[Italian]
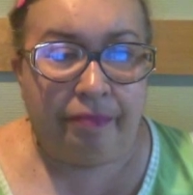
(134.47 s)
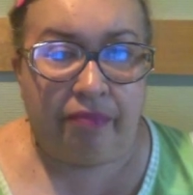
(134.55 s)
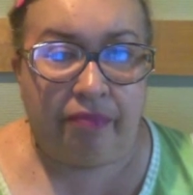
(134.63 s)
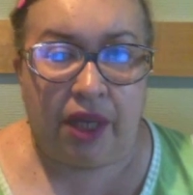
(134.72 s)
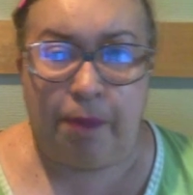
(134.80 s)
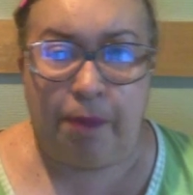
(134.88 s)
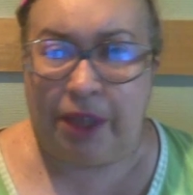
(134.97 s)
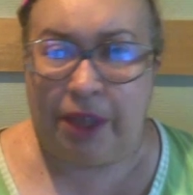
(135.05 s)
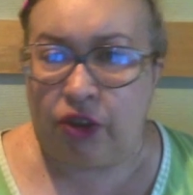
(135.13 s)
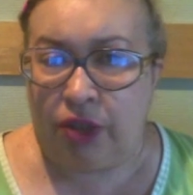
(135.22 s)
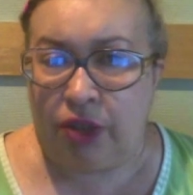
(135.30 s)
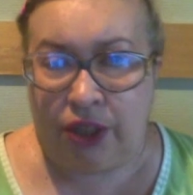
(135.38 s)
Il
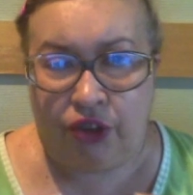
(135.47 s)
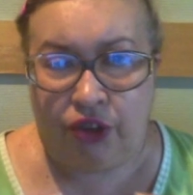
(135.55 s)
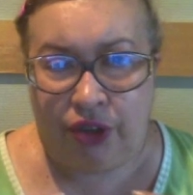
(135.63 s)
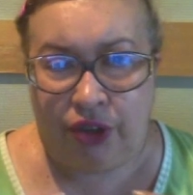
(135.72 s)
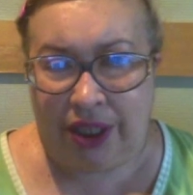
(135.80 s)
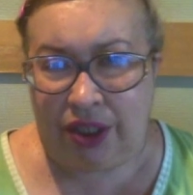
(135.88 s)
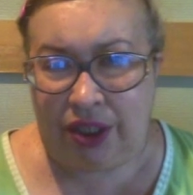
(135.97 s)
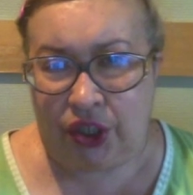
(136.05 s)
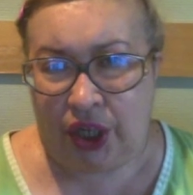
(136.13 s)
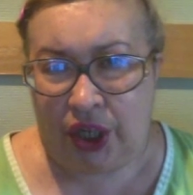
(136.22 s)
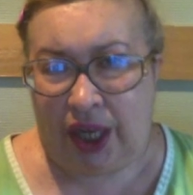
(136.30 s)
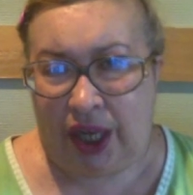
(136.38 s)
personaggio di
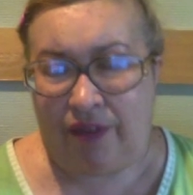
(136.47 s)
Alice è